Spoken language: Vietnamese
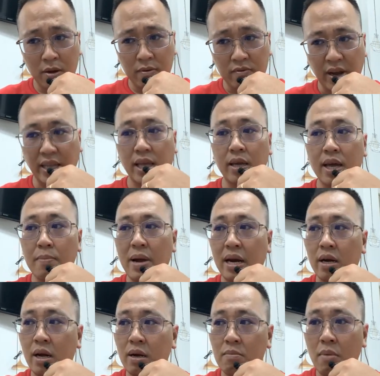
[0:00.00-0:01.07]
vậy thì các
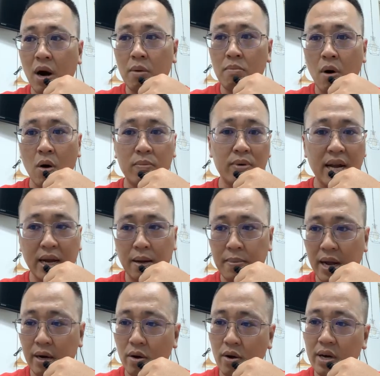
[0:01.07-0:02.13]
bạn đừng mở mồm ra các
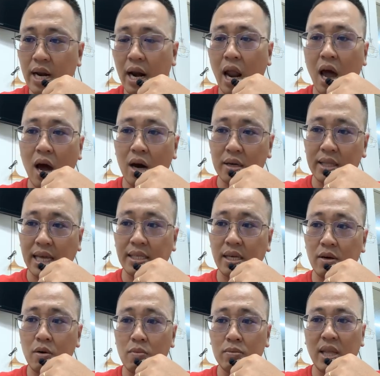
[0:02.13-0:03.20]
bạn nói rằng là ờ tại
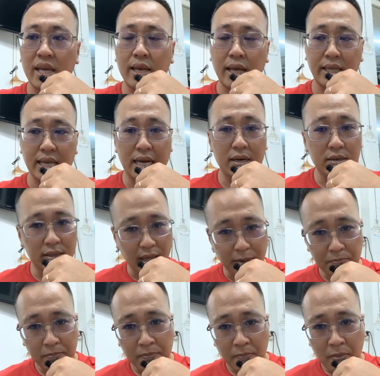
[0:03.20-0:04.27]
sao công ty này trả lương thấp
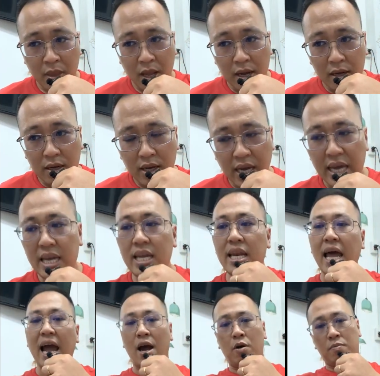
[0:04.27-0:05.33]
khi
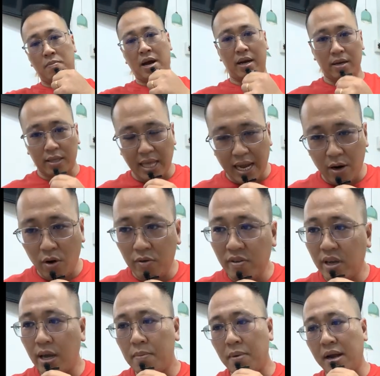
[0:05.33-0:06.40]
nào mà người ta nói với
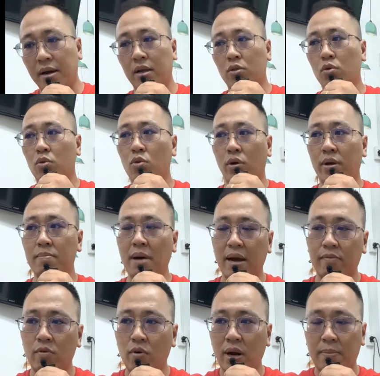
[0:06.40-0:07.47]
các bạn là tôi tuyển
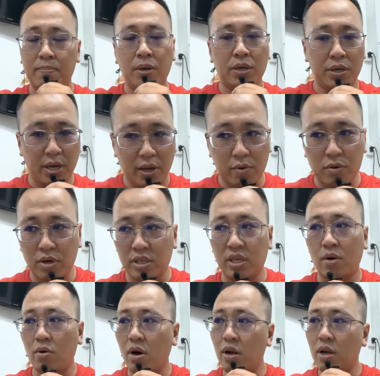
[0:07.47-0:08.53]
bạn vô làm 10 triệu rồi
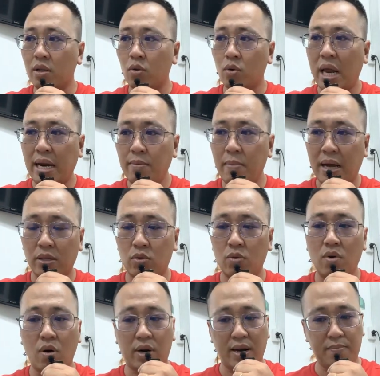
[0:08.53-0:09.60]
sau đó là tôi đánh bạn xuống
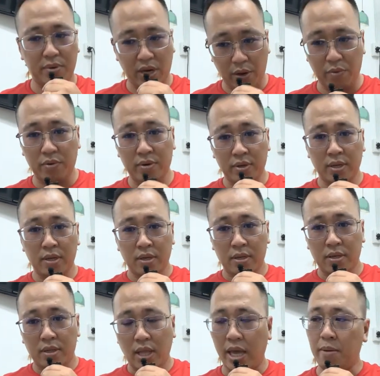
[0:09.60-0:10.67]
còn 5 triệu
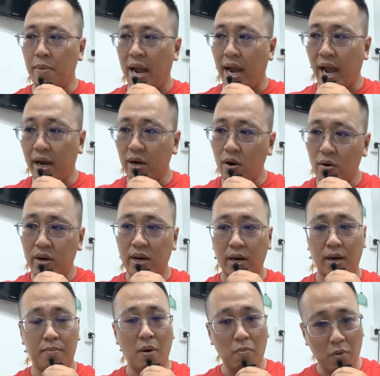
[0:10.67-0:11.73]
thì bạn hẳn nói rằng
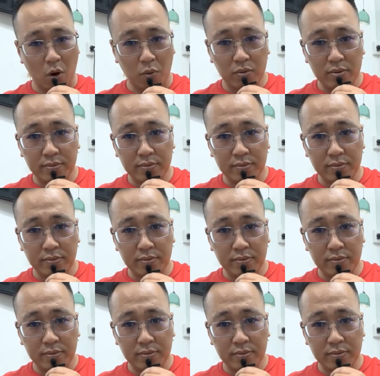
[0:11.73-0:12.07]
là bóc lột